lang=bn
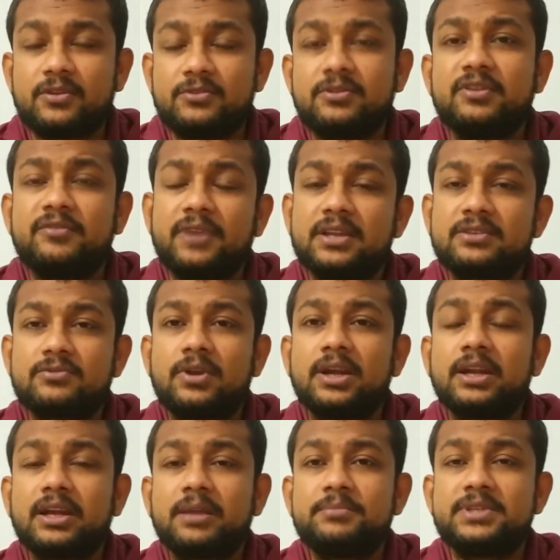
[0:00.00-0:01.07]
যদি ফ্রান্স
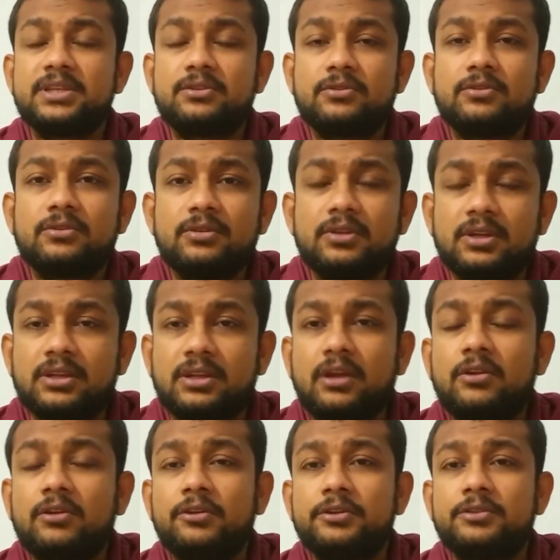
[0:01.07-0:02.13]
ওয়ার্ল্ড কাপ জিতত
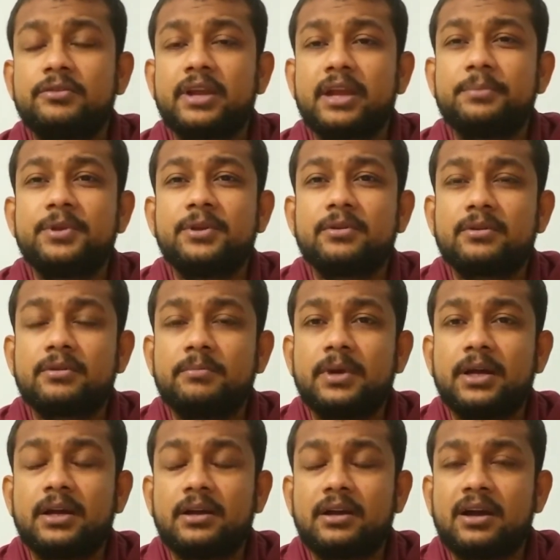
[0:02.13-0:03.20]
তাহলে হয়তো র্যাবিওট
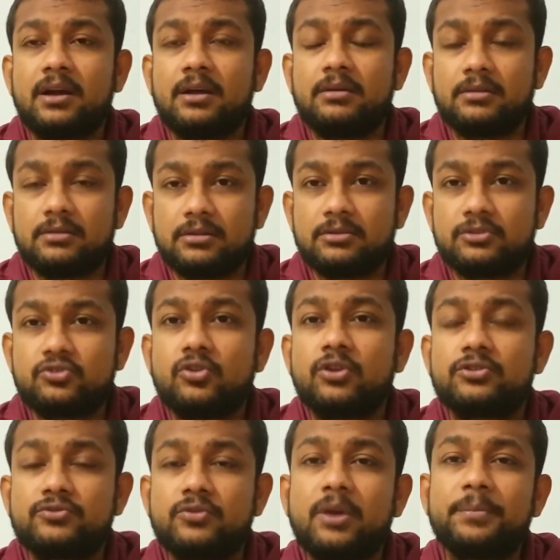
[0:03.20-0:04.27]
বা
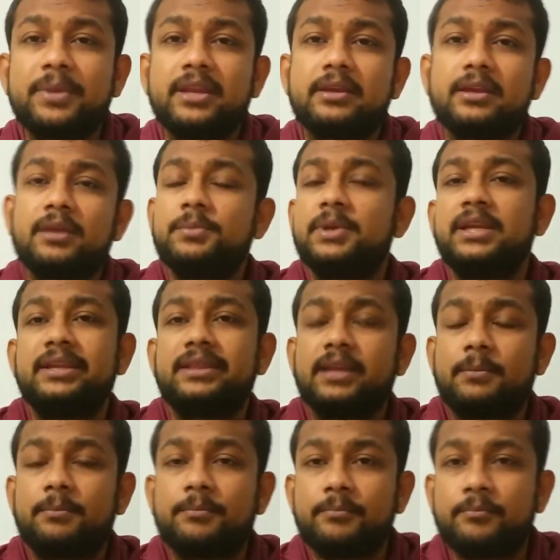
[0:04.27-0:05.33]
চুয়াশুয়ামিনিকে আমি
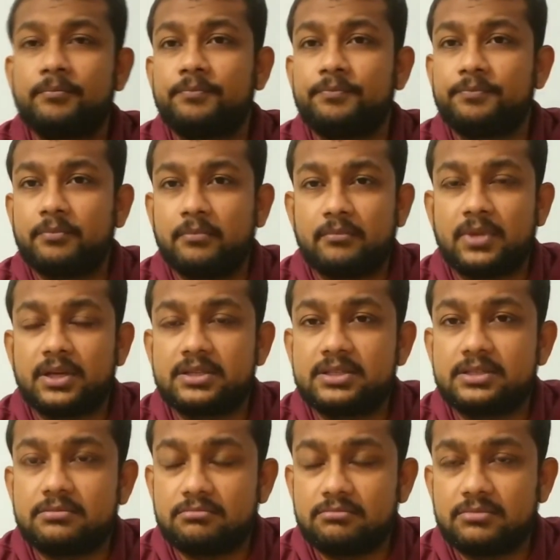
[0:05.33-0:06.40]
নিতাম বাট
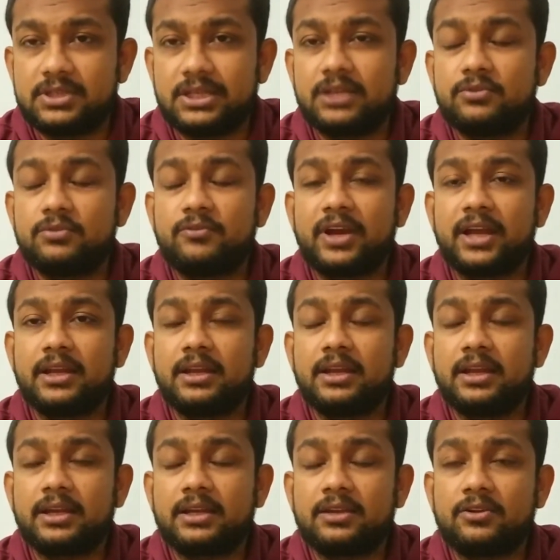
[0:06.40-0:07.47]
যেহেতু
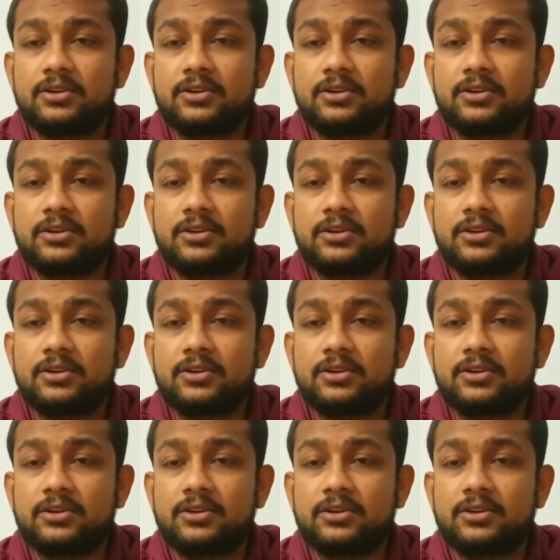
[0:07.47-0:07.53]
ফাইনালে একটা